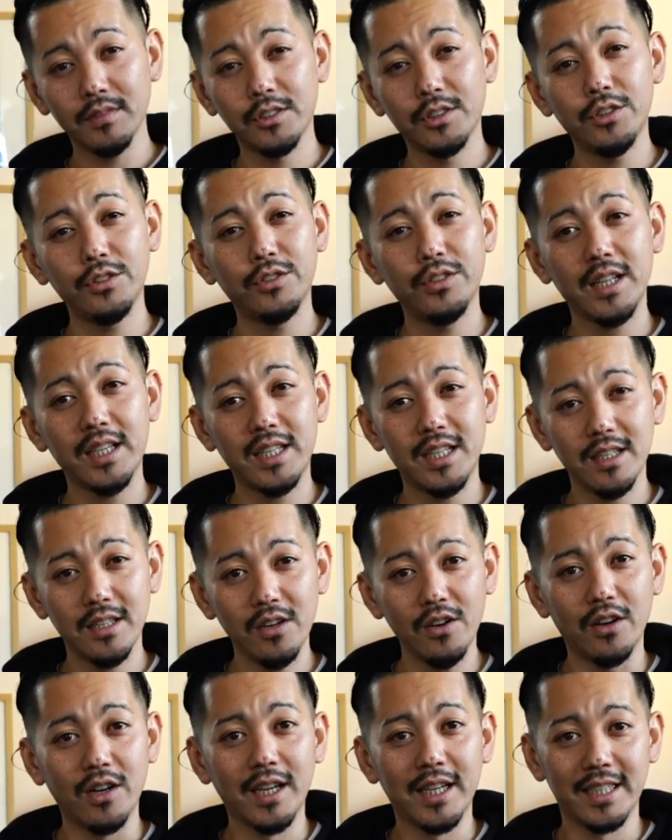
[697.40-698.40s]
旧暦
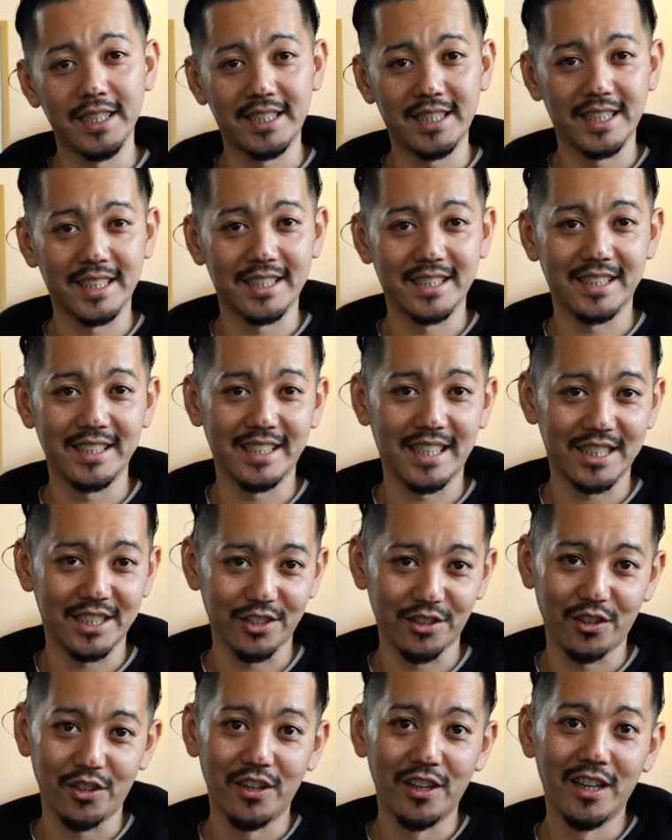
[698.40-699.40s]
の1月1
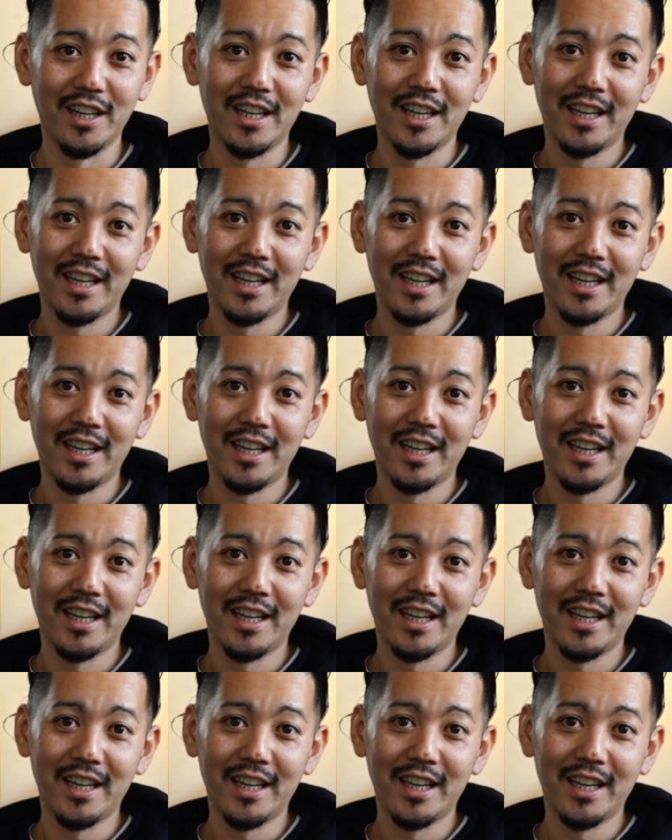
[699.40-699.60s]
日の、